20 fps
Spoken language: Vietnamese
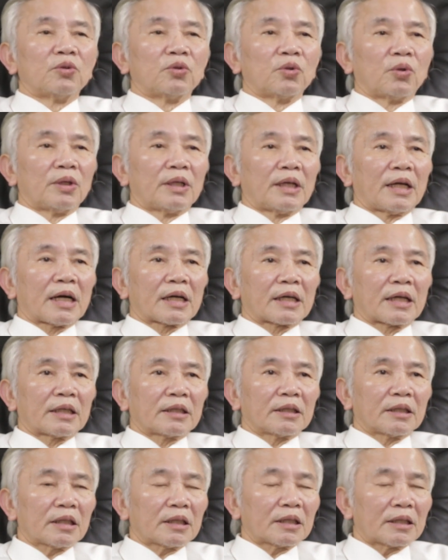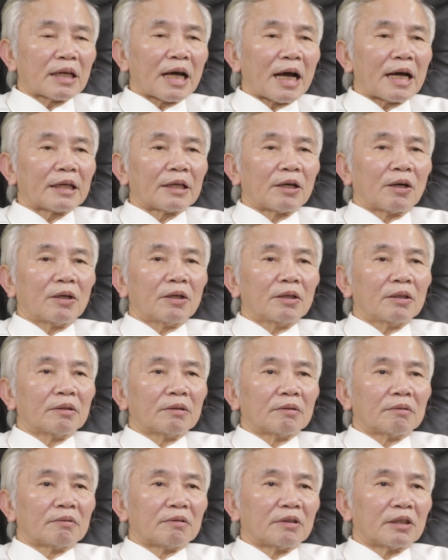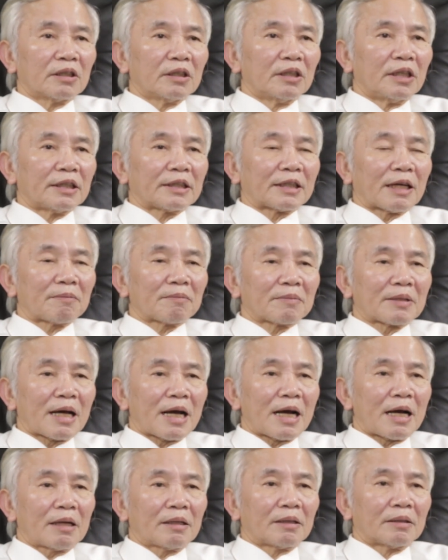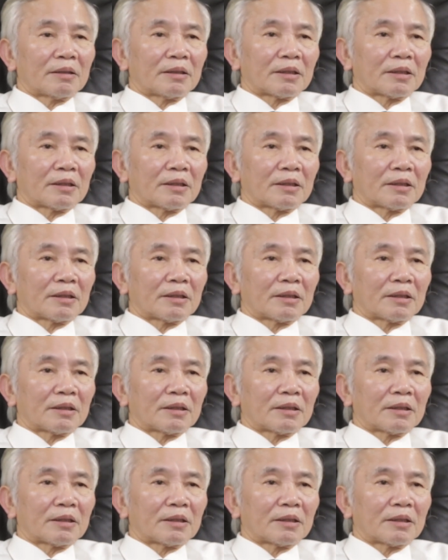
rồi là cái đất đai đó những người tham gia